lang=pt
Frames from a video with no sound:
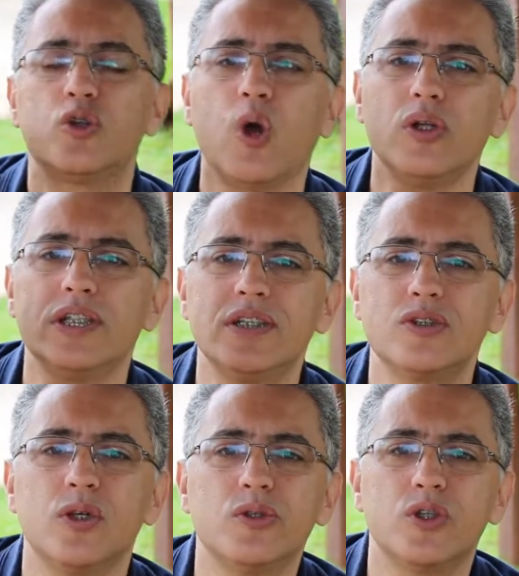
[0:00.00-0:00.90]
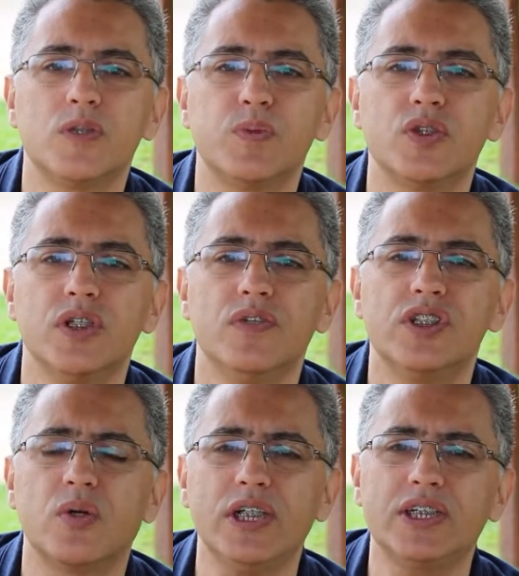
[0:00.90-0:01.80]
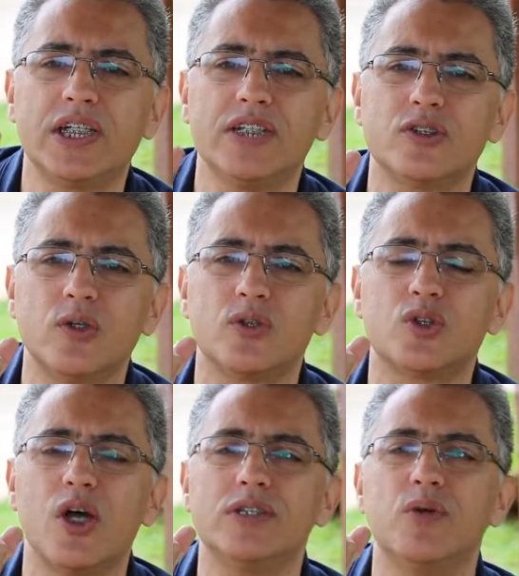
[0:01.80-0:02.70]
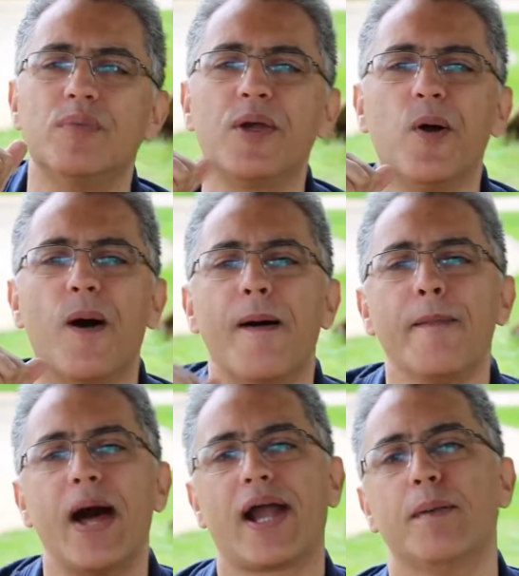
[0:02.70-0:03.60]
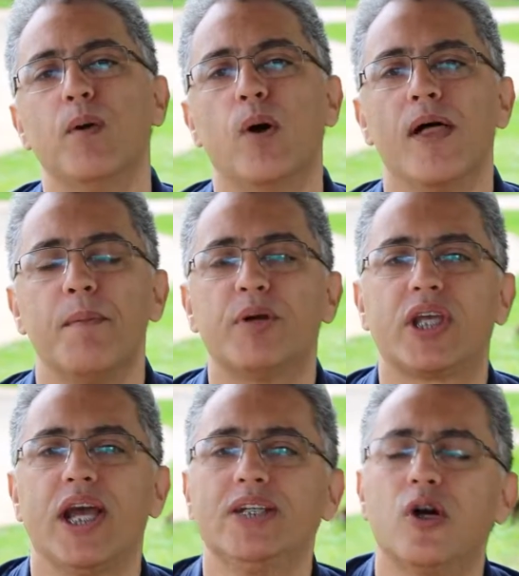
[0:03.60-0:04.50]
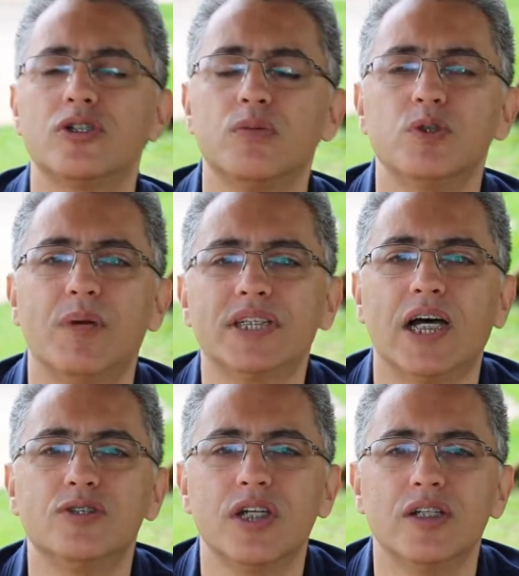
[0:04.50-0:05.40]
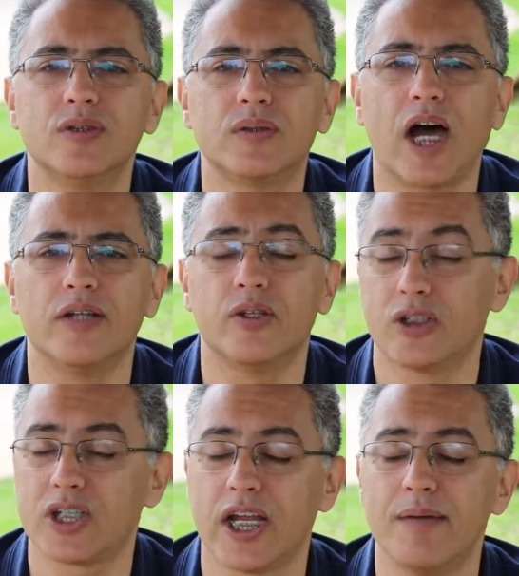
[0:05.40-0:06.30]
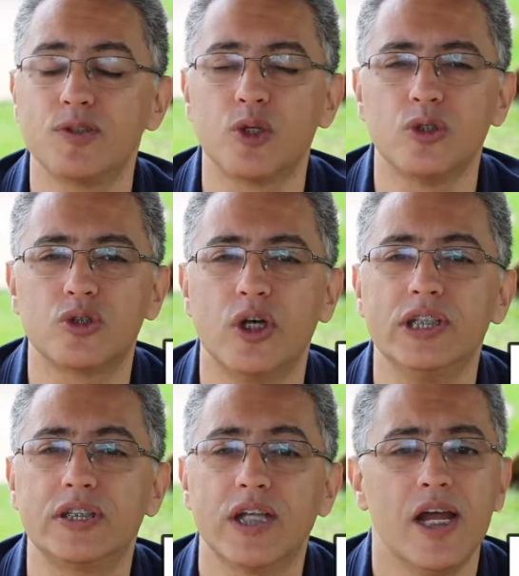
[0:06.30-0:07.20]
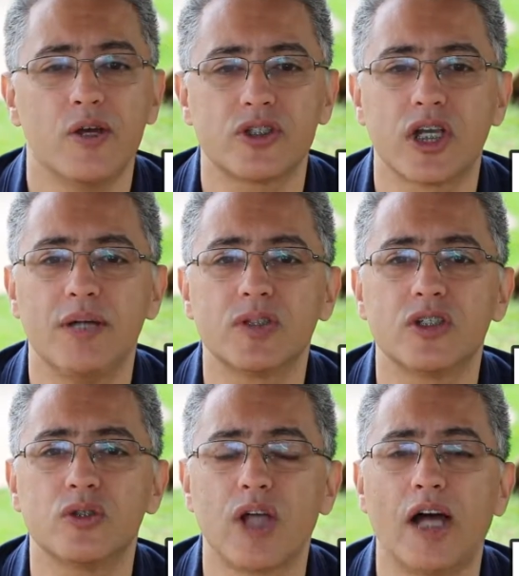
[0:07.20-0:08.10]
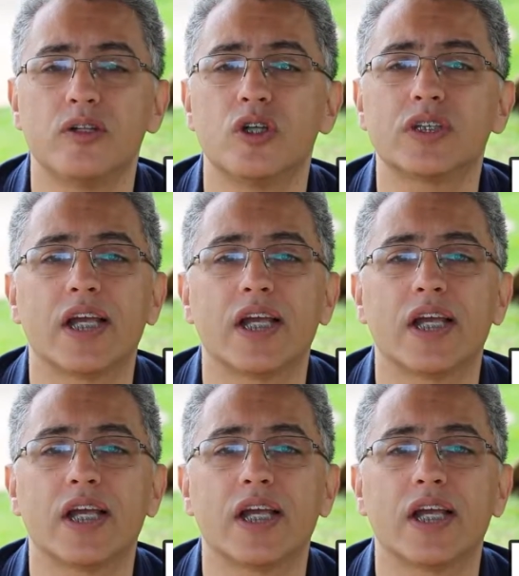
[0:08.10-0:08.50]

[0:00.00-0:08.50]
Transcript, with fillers: todas as soluções possíveis. E quando a gente cria soluções, meu amigo, acabou. Porque nós somos baseados em resultado. Nós queremos soluções, nós queremos resultado, nós